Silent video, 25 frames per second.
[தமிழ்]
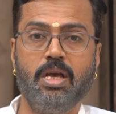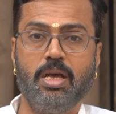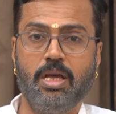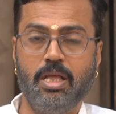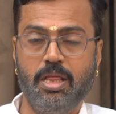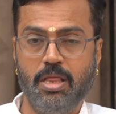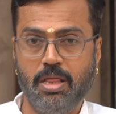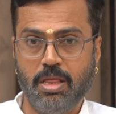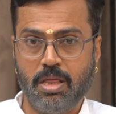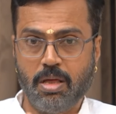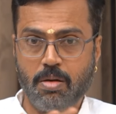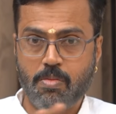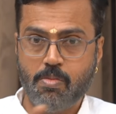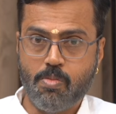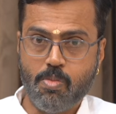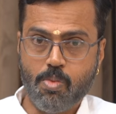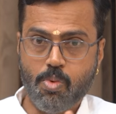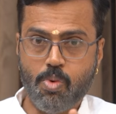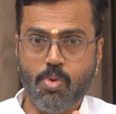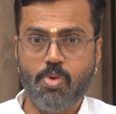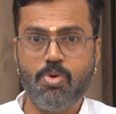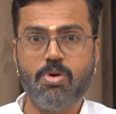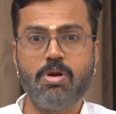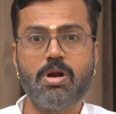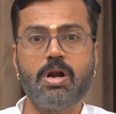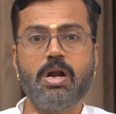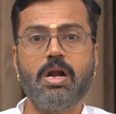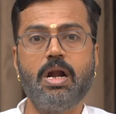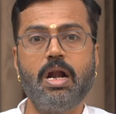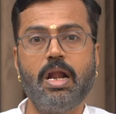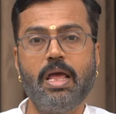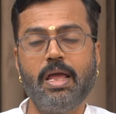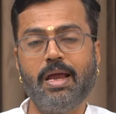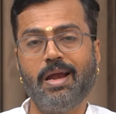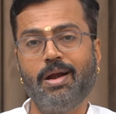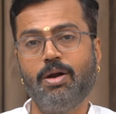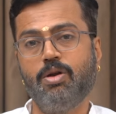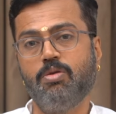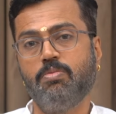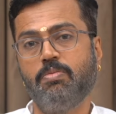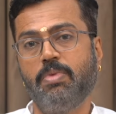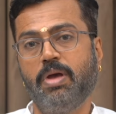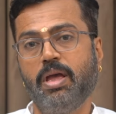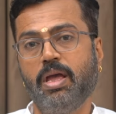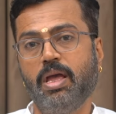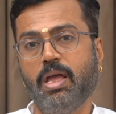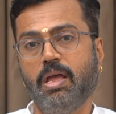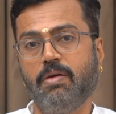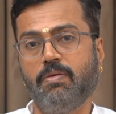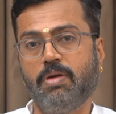இந்த மூன்று நிலைகளுமே
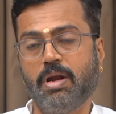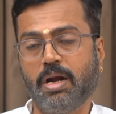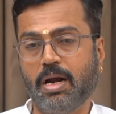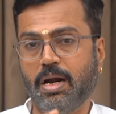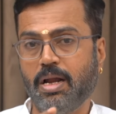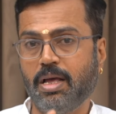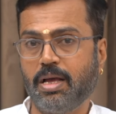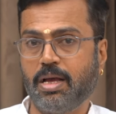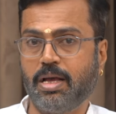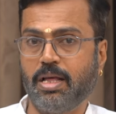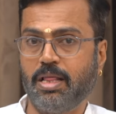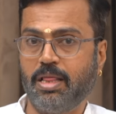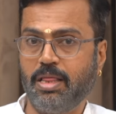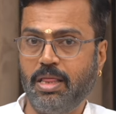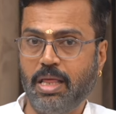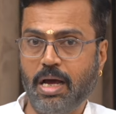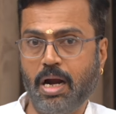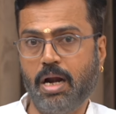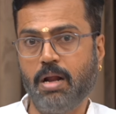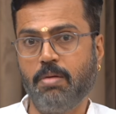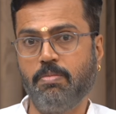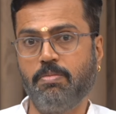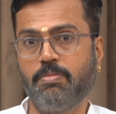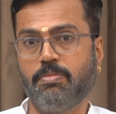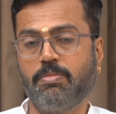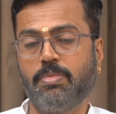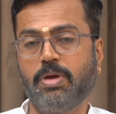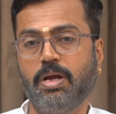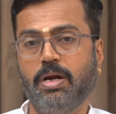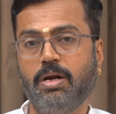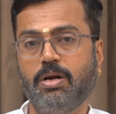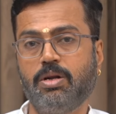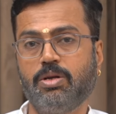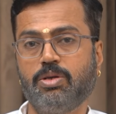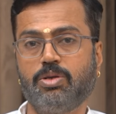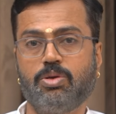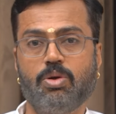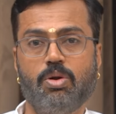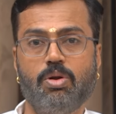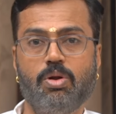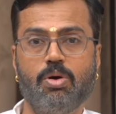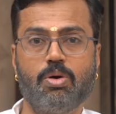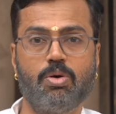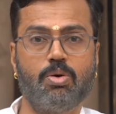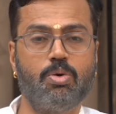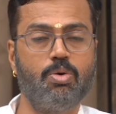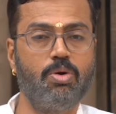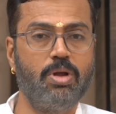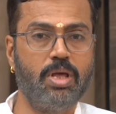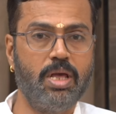இவர்களுக்கு தனம் என்று
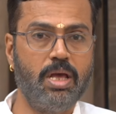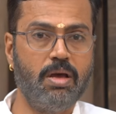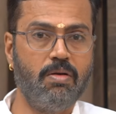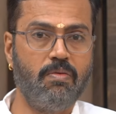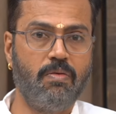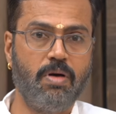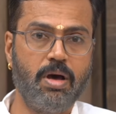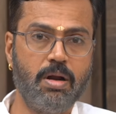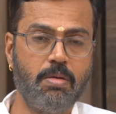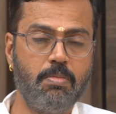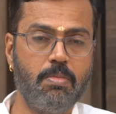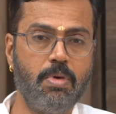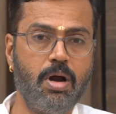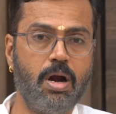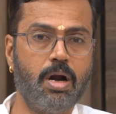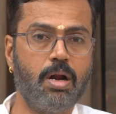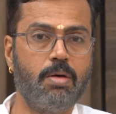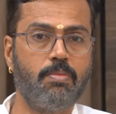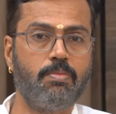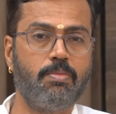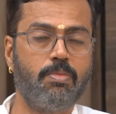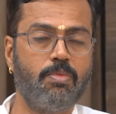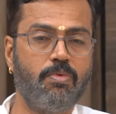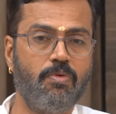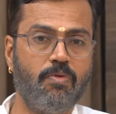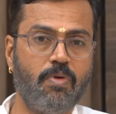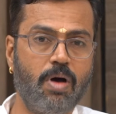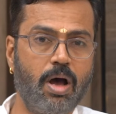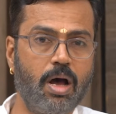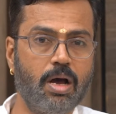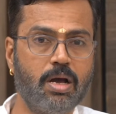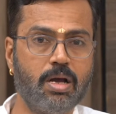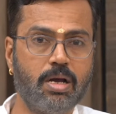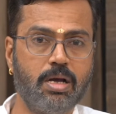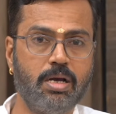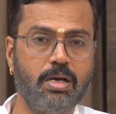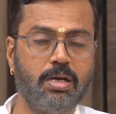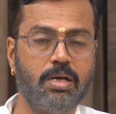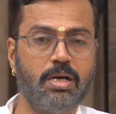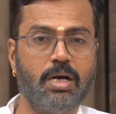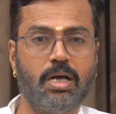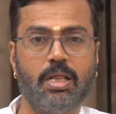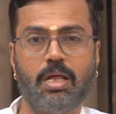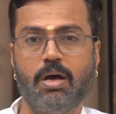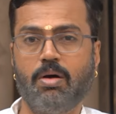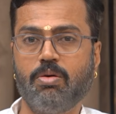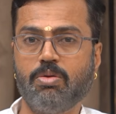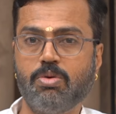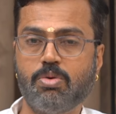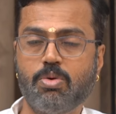சொல்லக்கூடிய வருமானம் வாக்கு
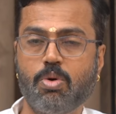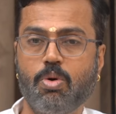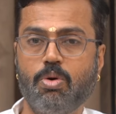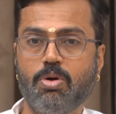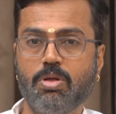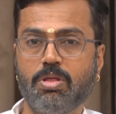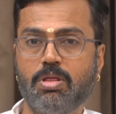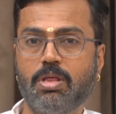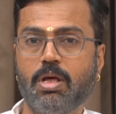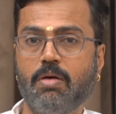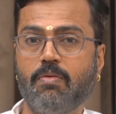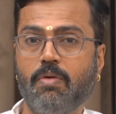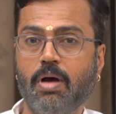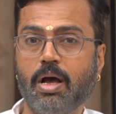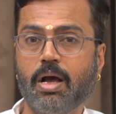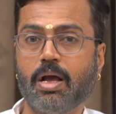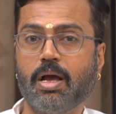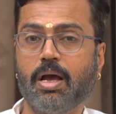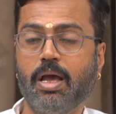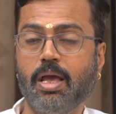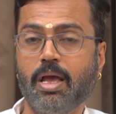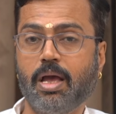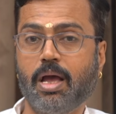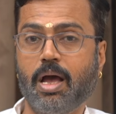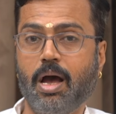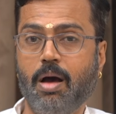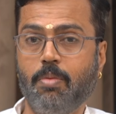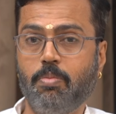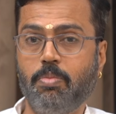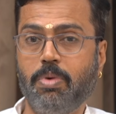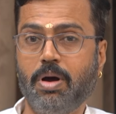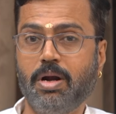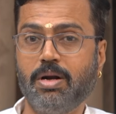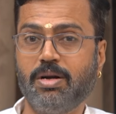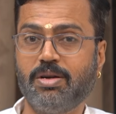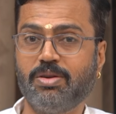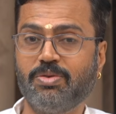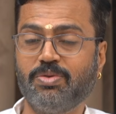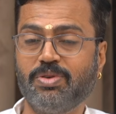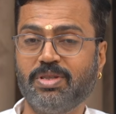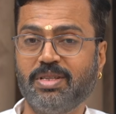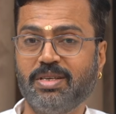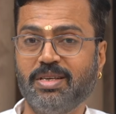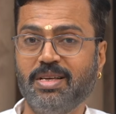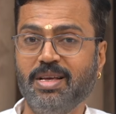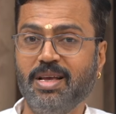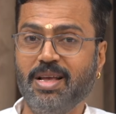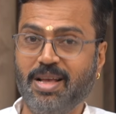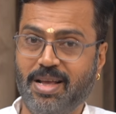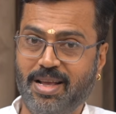அதாவது கொடுத்த வாக்கை காப்பாற்றுவது
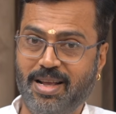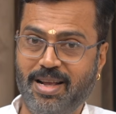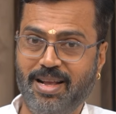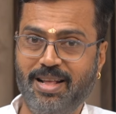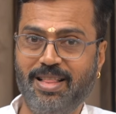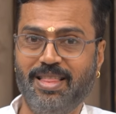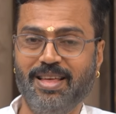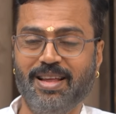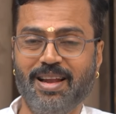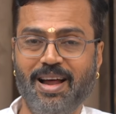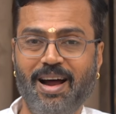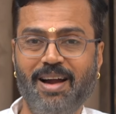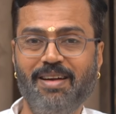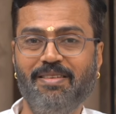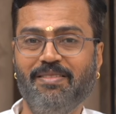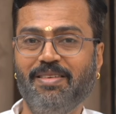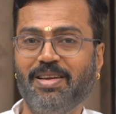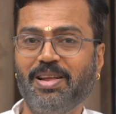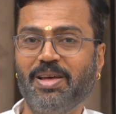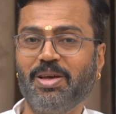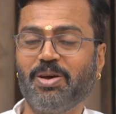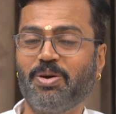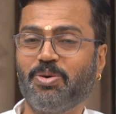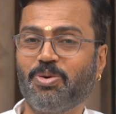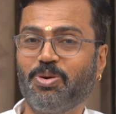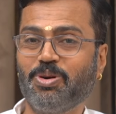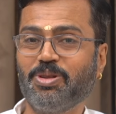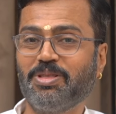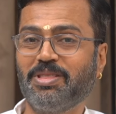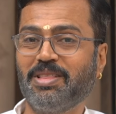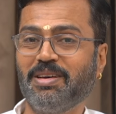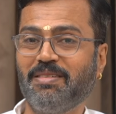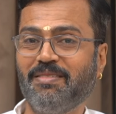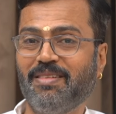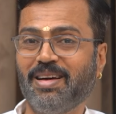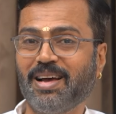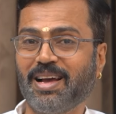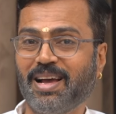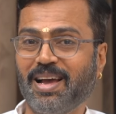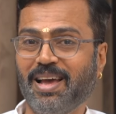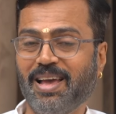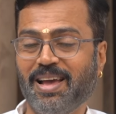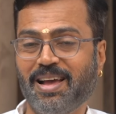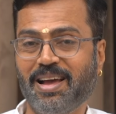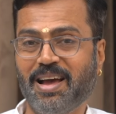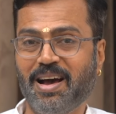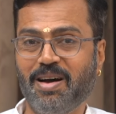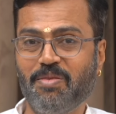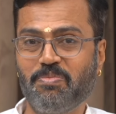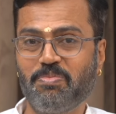இதனால் வரை கொடுத்த வாக்கை
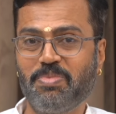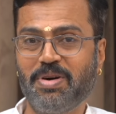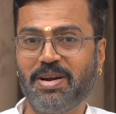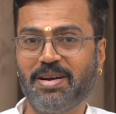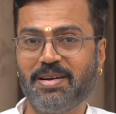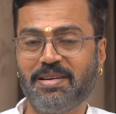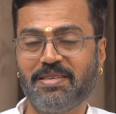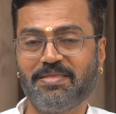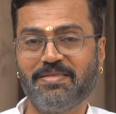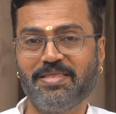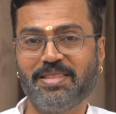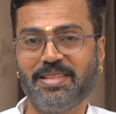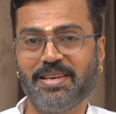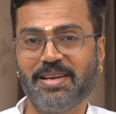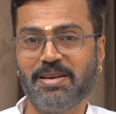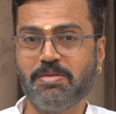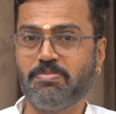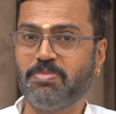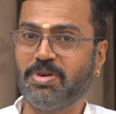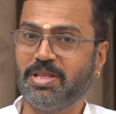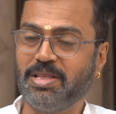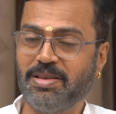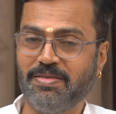காப்பாற்றுவது என்பது